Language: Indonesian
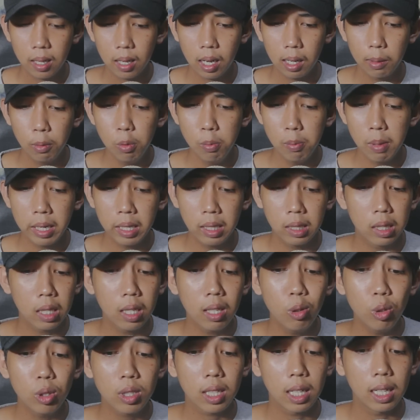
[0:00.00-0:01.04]
Kamu main
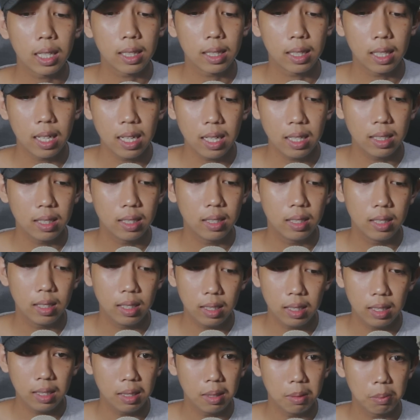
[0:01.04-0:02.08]
terus kata si
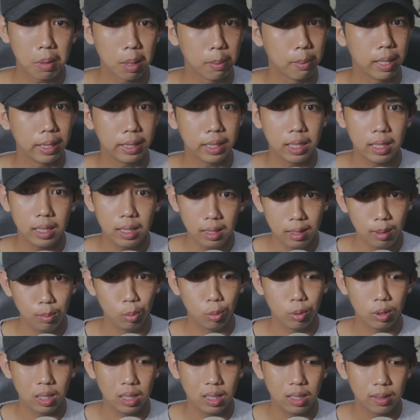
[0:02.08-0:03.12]
mamahnya ini
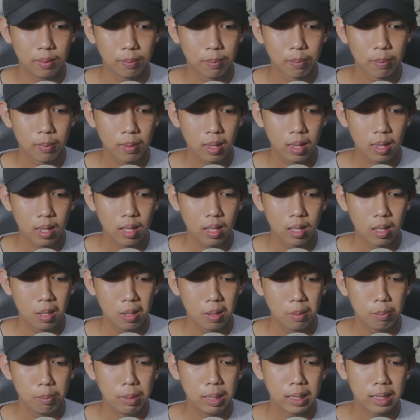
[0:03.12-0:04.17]
mungkin.
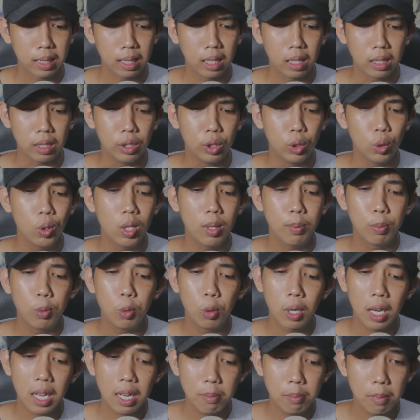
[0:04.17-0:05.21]
Bentar lagi juga
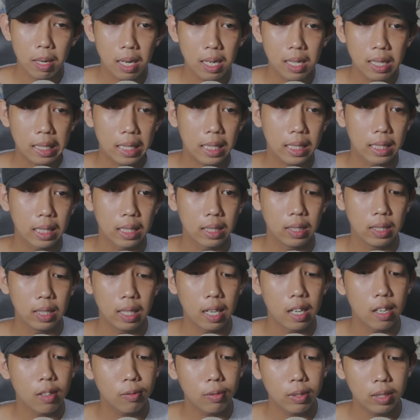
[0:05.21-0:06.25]
pulang mah kata si
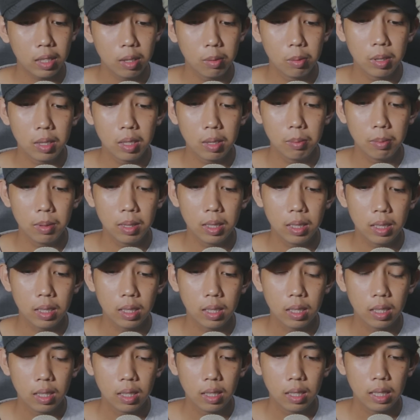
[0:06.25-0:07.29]
Rafa teman-teman.
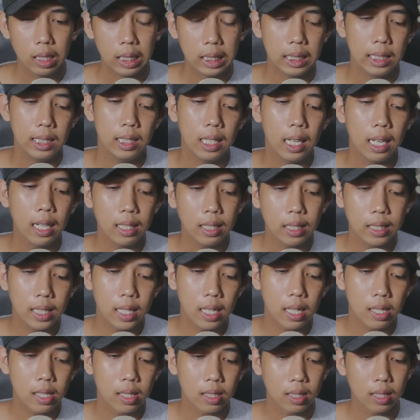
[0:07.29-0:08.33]
Iya
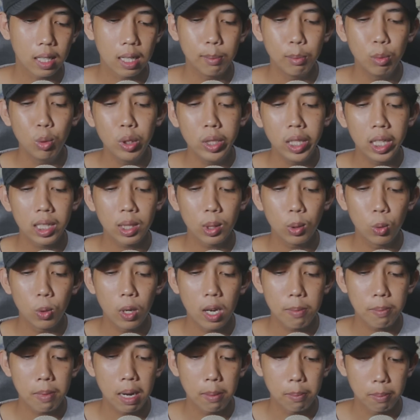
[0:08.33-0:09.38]
iya, kamu lihat
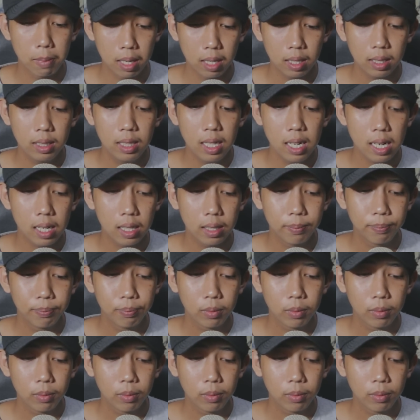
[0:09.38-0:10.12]
uang mamah gak?